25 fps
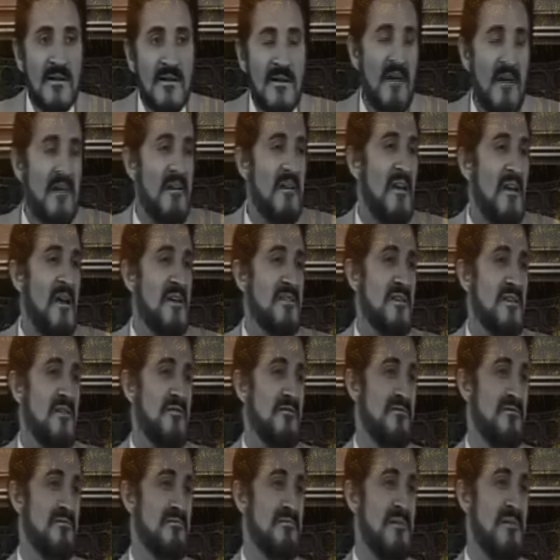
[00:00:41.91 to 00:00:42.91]
لكن
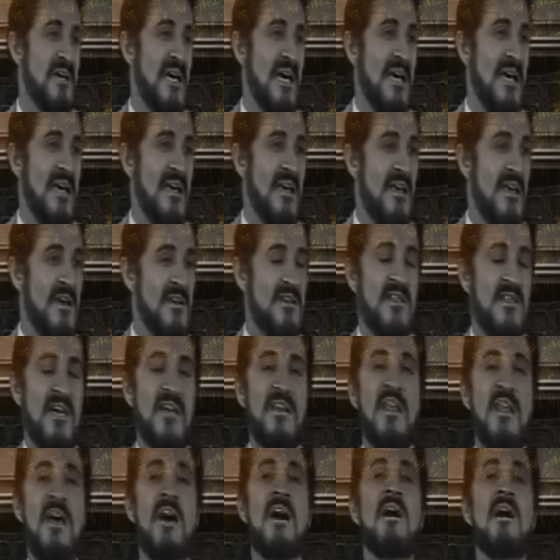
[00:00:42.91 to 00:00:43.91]
للأسف تجد
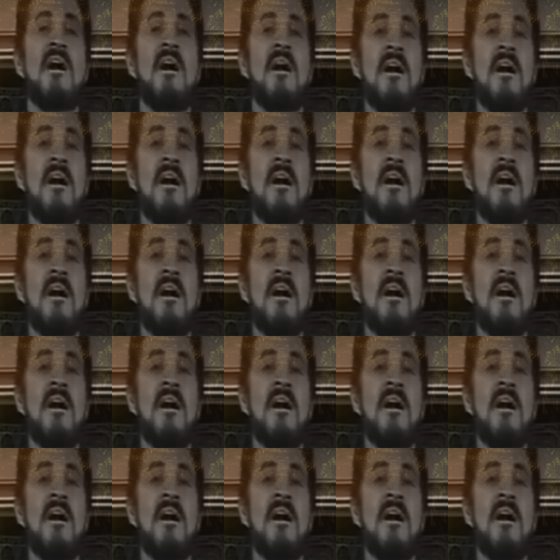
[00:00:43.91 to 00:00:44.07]
أن